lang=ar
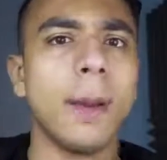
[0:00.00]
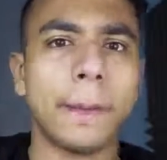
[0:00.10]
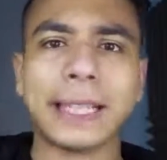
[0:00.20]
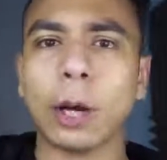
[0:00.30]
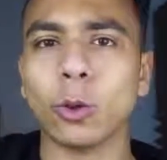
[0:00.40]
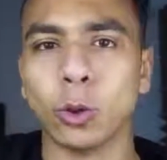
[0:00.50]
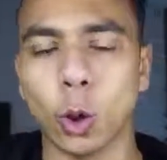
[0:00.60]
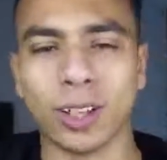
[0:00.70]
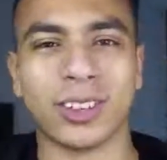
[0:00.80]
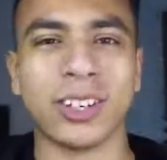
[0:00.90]
بتاخد
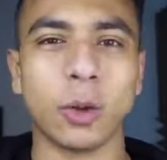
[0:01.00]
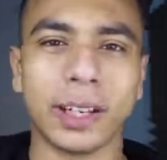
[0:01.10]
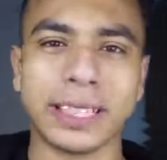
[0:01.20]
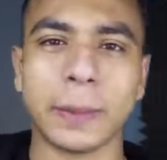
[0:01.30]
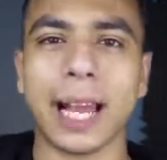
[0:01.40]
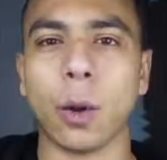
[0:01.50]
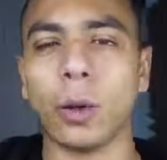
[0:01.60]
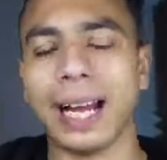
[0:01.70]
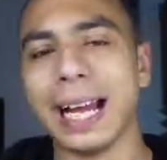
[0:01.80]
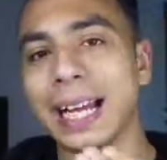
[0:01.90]
نقط النقط دي
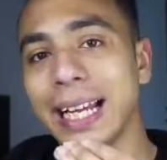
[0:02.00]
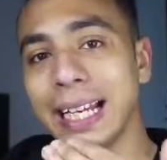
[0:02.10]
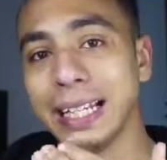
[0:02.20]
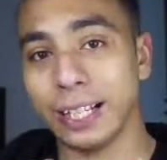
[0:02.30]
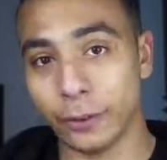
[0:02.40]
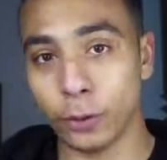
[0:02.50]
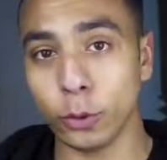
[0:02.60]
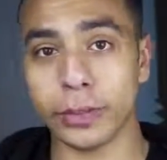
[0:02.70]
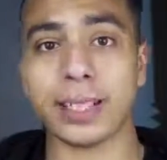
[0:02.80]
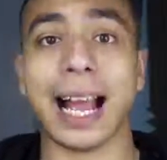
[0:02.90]
بتحولها
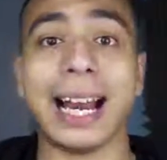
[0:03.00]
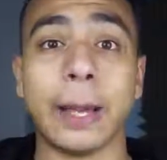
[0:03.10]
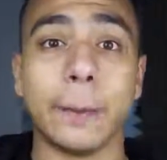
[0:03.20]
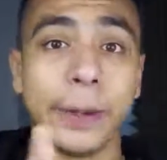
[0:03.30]
لفلوس على